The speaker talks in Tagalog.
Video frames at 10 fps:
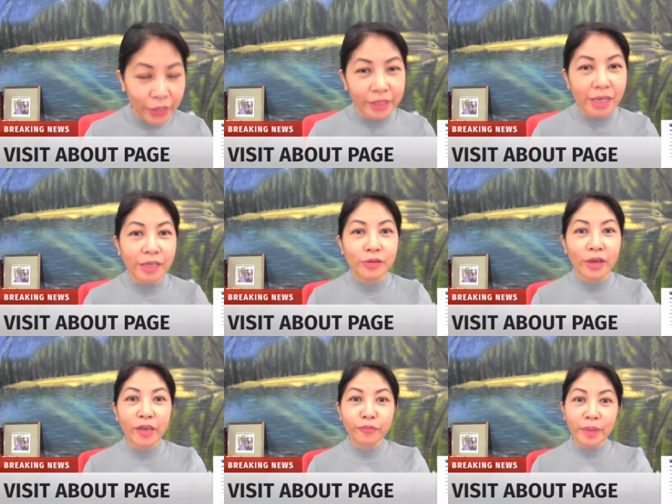Okay, yung
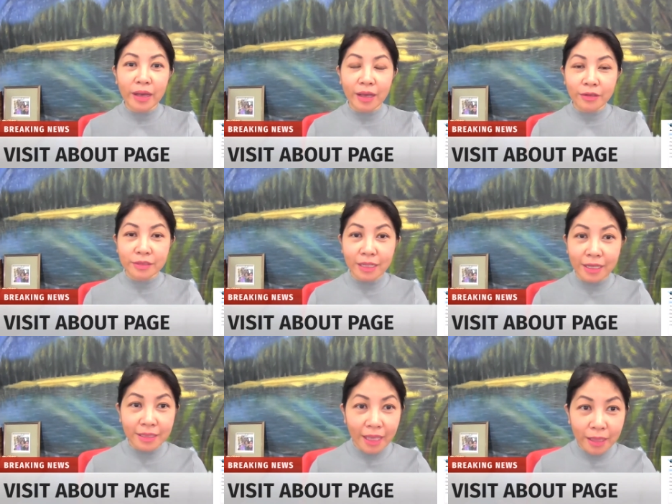FB account
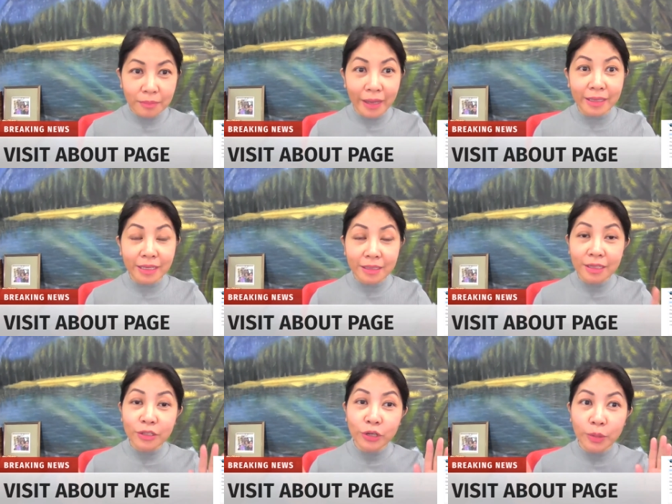natin, makikita
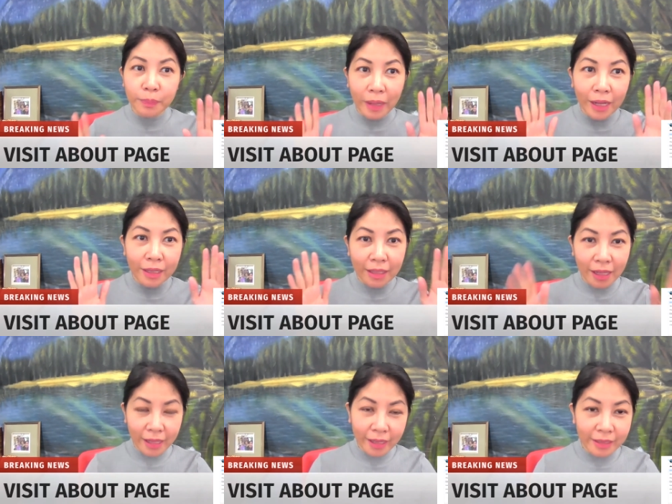nyo pag
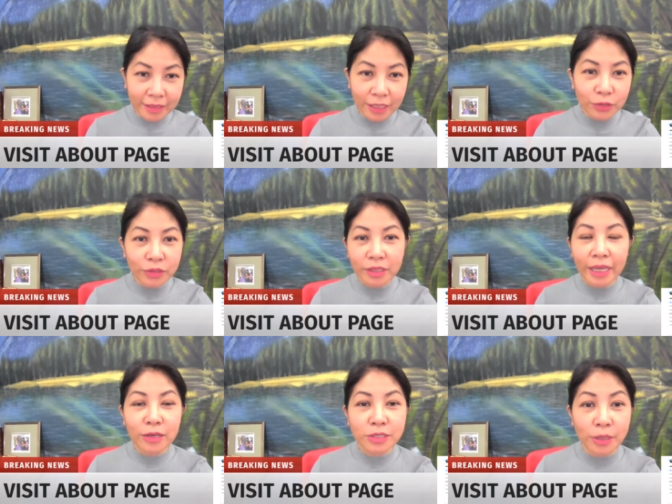uh, nandun
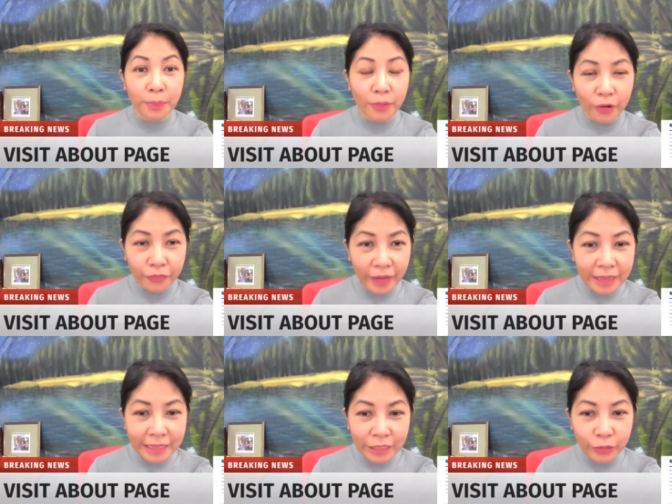kayo sa profile
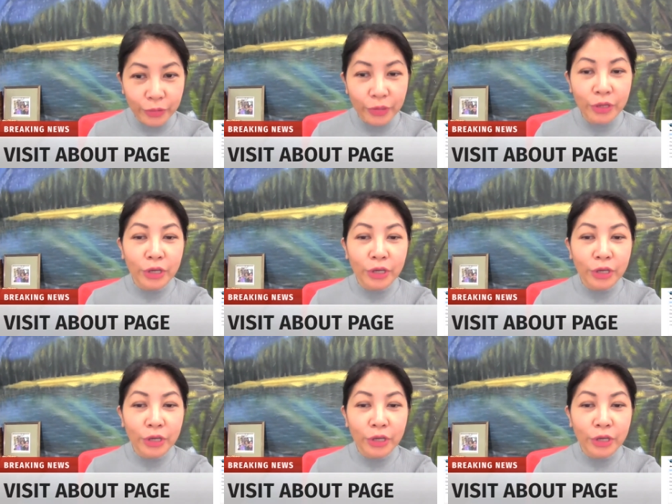ninyo,